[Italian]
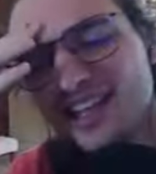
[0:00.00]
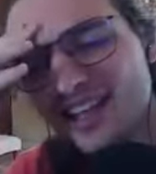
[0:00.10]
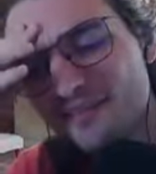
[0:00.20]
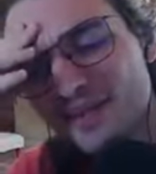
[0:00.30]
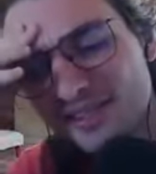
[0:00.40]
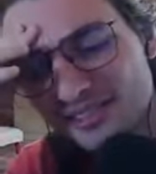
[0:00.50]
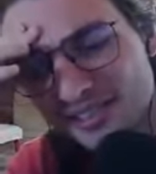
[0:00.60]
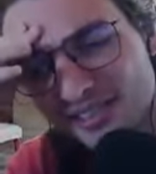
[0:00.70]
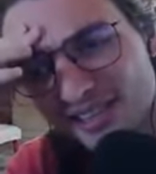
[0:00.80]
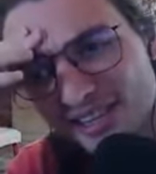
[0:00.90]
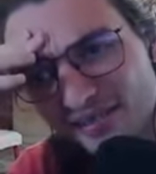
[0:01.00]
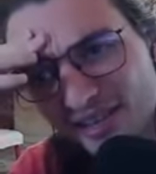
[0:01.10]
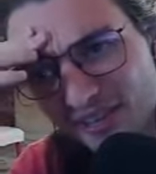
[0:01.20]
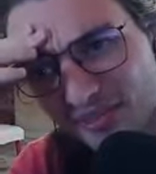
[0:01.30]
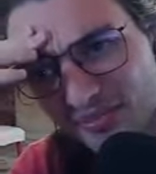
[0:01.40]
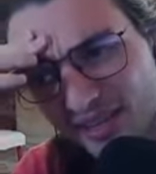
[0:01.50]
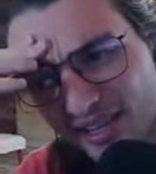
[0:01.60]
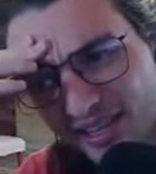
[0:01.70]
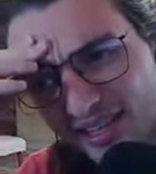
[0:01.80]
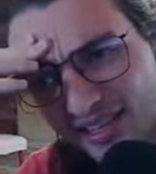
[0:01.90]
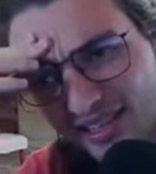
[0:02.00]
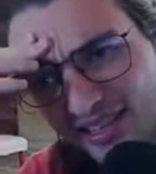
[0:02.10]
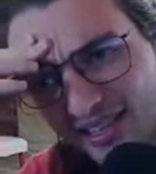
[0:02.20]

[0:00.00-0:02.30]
Ma cosa significa 2000?